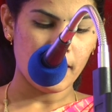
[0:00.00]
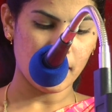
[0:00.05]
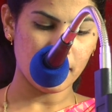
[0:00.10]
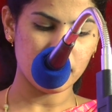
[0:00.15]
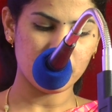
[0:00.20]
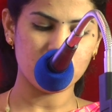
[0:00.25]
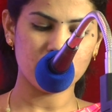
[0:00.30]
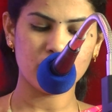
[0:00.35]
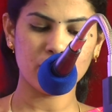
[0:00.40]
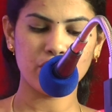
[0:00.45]

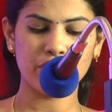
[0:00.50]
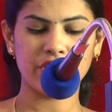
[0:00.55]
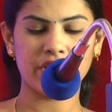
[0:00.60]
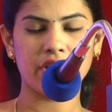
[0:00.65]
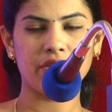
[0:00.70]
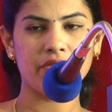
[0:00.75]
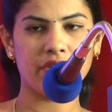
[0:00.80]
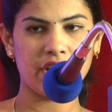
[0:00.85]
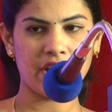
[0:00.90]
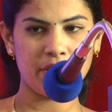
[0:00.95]
என்று
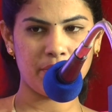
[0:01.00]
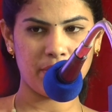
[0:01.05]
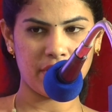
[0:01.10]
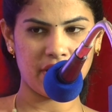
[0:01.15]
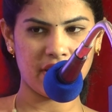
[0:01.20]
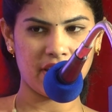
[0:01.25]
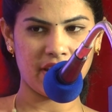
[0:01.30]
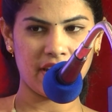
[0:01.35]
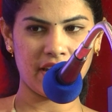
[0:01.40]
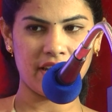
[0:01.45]
கூறி
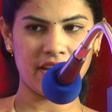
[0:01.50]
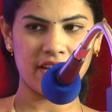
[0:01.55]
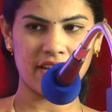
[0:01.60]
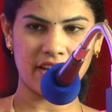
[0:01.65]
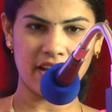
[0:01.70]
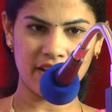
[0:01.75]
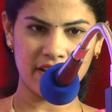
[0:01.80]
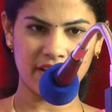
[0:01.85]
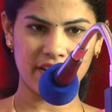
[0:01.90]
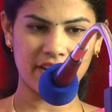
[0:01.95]
விடைபெறுகிறேன்
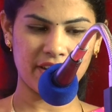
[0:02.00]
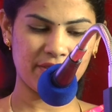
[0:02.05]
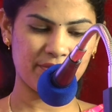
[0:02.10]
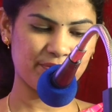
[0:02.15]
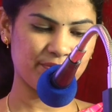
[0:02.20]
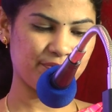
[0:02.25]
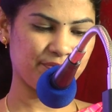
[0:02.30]
நன்றி